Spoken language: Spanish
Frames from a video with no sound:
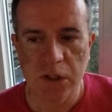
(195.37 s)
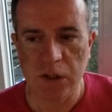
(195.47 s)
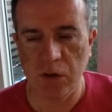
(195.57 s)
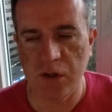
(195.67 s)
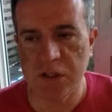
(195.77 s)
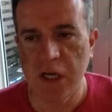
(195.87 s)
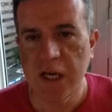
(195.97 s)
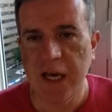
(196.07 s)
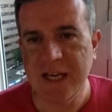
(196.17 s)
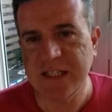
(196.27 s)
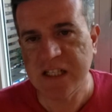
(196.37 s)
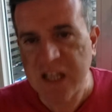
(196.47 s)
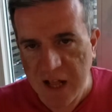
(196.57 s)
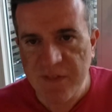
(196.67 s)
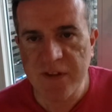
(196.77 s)
Entonces, estas
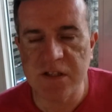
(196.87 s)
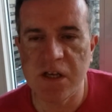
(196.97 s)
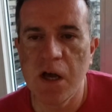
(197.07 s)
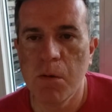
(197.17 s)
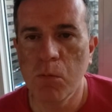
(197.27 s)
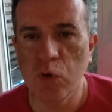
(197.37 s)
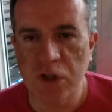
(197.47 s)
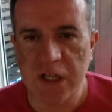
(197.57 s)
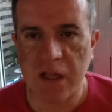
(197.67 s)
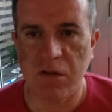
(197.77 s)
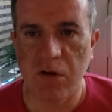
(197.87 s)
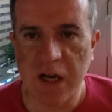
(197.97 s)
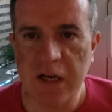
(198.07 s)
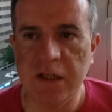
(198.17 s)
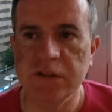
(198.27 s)
grandes
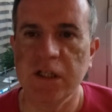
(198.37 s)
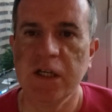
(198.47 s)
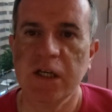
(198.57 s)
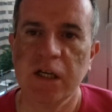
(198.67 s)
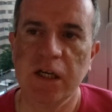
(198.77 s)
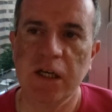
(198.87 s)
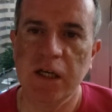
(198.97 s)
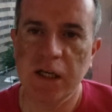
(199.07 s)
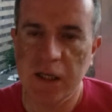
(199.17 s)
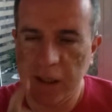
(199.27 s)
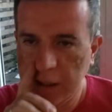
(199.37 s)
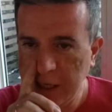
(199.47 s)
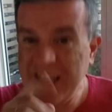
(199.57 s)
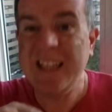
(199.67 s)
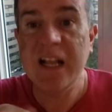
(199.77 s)
multinacionales eh,
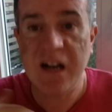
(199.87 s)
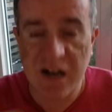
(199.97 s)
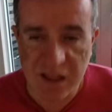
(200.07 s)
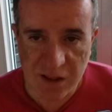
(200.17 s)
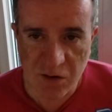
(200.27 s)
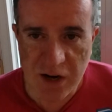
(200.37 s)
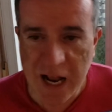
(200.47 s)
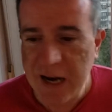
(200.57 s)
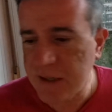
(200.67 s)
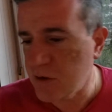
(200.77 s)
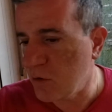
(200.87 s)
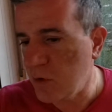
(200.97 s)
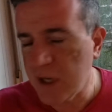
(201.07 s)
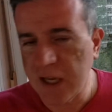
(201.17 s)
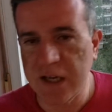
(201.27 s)
internacionales o
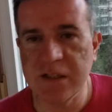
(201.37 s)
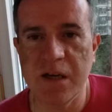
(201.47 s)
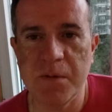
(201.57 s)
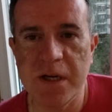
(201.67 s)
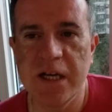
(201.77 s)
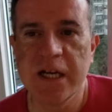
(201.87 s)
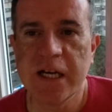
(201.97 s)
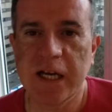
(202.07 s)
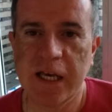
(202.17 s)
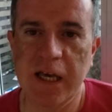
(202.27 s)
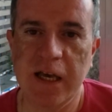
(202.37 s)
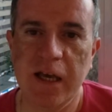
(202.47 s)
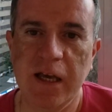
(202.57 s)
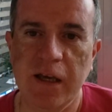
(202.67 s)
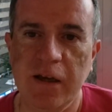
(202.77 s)
como le queráis llamar, que
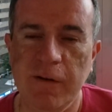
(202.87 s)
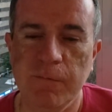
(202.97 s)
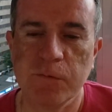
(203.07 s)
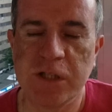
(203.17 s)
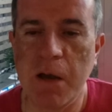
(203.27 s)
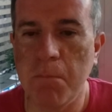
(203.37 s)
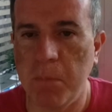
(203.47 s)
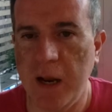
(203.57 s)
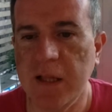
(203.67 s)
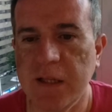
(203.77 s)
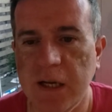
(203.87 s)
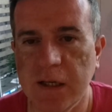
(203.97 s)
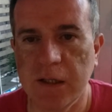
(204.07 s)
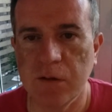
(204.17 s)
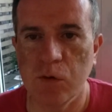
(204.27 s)
eh, se
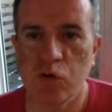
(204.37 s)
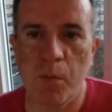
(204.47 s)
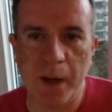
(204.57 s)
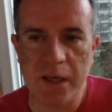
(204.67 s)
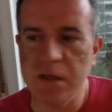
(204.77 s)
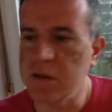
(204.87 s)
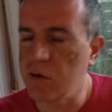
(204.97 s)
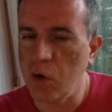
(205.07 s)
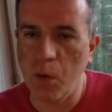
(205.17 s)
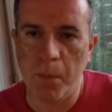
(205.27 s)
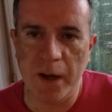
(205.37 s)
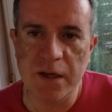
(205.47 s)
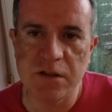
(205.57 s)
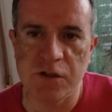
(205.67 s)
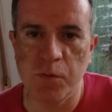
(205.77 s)
implantan en nuestro país, en todos los
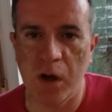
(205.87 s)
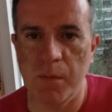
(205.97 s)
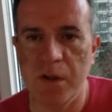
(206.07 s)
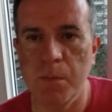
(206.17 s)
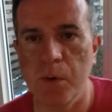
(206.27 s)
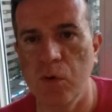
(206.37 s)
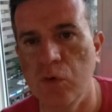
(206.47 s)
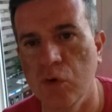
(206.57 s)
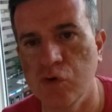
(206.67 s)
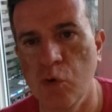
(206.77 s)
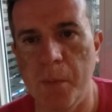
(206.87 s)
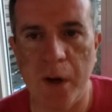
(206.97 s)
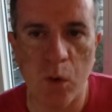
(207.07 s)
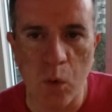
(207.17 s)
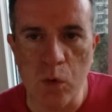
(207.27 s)
países, porque venden productos
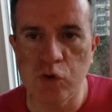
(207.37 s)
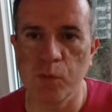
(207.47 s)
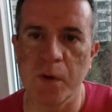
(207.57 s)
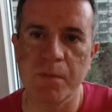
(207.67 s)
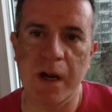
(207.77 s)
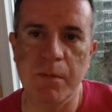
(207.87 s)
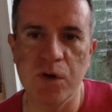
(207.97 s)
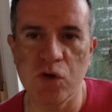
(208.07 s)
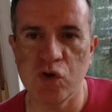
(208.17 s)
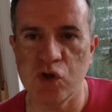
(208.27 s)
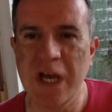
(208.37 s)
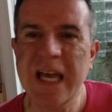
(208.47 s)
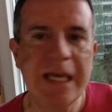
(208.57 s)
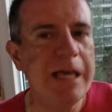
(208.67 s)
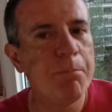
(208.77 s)
súper cool, super maravillosos,
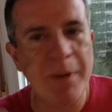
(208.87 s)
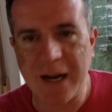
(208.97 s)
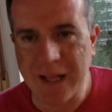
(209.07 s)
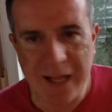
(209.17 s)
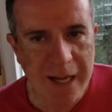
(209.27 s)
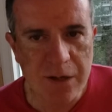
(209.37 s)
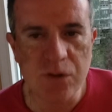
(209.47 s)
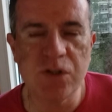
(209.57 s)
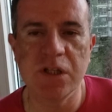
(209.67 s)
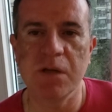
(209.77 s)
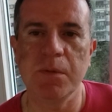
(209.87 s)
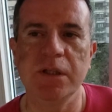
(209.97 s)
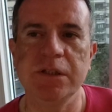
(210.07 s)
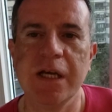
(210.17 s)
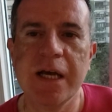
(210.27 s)
hiper caros y
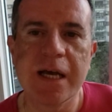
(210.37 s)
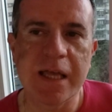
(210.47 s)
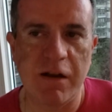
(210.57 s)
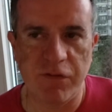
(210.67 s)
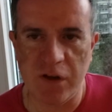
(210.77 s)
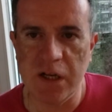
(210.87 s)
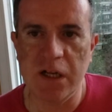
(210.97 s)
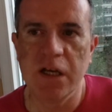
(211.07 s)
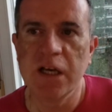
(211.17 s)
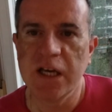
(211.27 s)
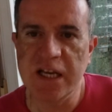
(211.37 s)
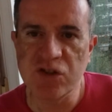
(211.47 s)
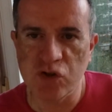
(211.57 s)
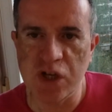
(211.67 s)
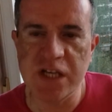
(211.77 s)
demás, que al final
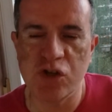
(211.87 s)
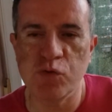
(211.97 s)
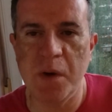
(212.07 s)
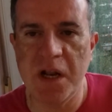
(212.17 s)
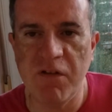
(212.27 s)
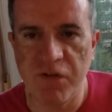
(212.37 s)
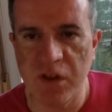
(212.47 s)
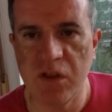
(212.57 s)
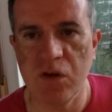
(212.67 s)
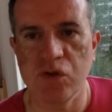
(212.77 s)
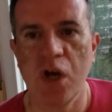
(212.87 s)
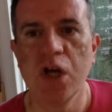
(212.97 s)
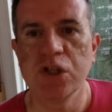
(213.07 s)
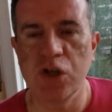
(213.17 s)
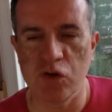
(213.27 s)
esos, esos beneficios
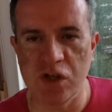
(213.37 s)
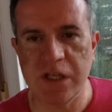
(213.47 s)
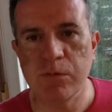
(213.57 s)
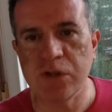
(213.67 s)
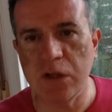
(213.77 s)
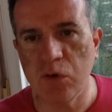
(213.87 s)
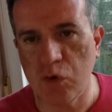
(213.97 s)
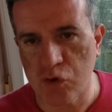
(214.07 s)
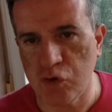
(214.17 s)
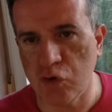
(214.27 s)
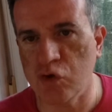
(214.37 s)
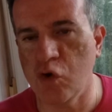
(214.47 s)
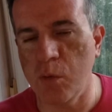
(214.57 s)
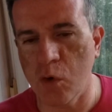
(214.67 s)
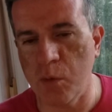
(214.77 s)
se los estamos dando nosotros
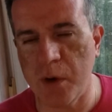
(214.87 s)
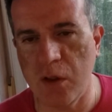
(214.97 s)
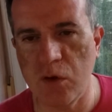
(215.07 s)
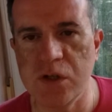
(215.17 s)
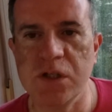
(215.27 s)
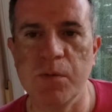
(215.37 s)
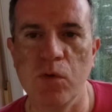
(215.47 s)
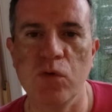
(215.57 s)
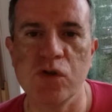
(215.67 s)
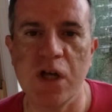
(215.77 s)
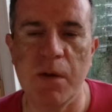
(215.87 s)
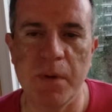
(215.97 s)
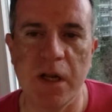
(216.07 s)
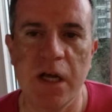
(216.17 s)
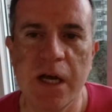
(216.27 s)
como compradores de productos de
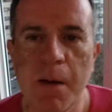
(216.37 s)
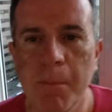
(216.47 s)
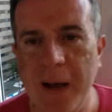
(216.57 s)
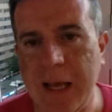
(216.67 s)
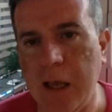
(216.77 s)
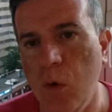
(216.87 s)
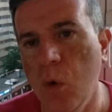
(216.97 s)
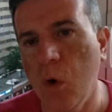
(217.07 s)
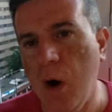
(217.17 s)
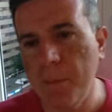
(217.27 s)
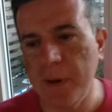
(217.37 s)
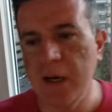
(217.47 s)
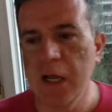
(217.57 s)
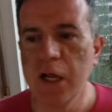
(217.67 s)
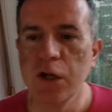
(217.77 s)
Apple para que luego
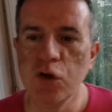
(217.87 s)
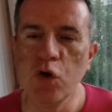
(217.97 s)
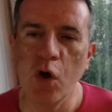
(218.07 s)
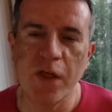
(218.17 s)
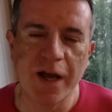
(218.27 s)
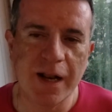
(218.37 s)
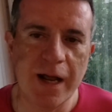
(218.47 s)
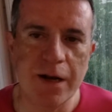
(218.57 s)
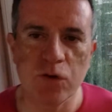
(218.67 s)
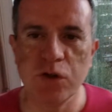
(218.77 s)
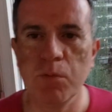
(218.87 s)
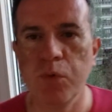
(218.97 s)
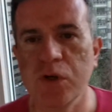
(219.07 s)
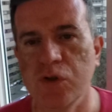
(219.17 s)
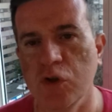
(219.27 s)
Apple no declare los
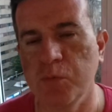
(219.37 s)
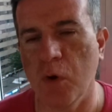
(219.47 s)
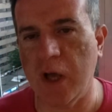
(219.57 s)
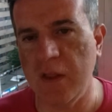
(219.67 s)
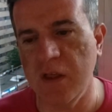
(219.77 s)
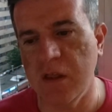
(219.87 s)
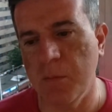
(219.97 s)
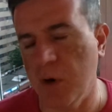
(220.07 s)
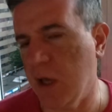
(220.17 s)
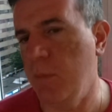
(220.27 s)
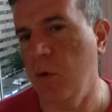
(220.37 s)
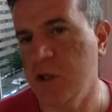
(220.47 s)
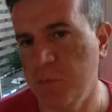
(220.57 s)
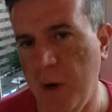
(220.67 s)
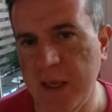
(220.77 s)
impuestos porque dice, por ejemplo, en
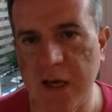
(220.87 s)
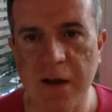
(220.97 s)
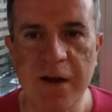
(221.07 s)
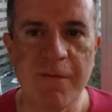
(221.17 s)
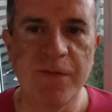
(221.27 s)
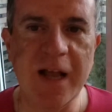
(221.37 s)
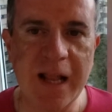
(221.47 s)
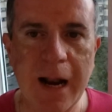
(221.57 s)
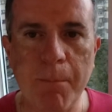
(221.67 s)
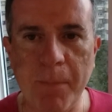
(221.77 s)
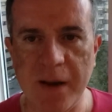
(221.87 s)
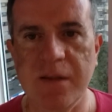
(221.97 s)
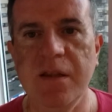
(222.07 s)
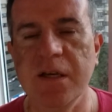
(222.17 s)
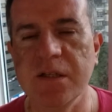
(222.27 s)
España declara
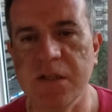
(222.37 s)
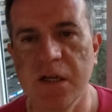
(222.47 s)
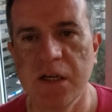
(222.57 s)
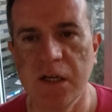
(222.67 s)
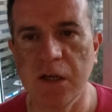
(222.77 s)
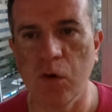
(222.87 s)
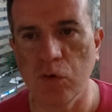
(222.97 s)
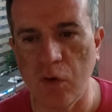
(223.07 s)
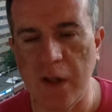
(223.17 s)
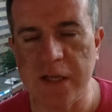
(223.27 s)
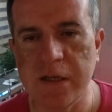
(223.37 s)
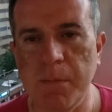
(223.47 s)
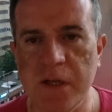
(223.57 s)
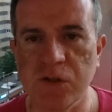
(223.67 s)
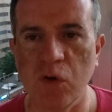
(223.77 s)
pérdidas eh, con todas las
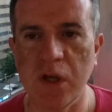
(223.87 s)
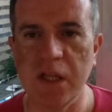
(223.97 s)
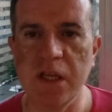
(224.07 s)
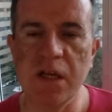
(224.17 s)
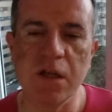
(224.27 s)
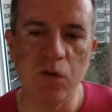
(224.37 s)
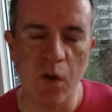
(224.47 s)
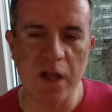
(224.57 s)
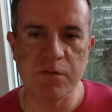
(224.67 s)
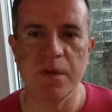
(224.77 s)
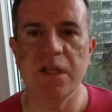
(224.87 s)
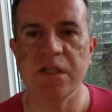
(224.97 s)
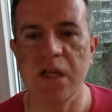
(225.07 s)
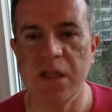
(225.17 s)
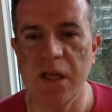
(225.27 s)
Apple Store que tiene y todas las
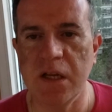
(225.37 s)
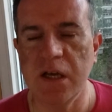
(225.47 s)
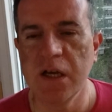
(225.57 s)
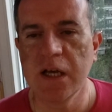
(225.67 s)
ventas que tiene.